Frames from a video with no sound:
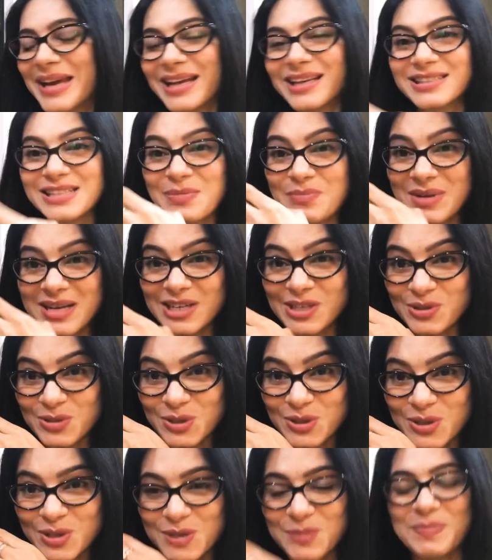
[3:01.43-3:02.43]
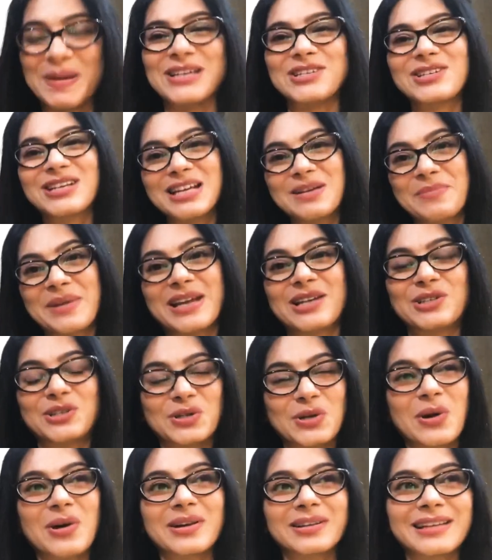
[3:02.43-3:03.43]
मेक सिमरन यूज़ टू स्पेशली मेक
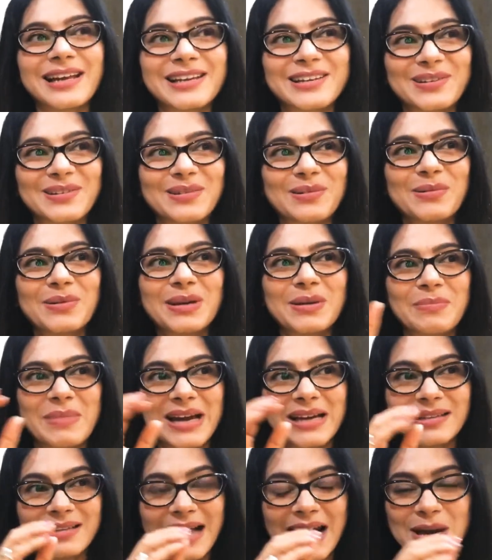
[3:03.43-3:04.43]
श्योर दैट यू नो कि मैं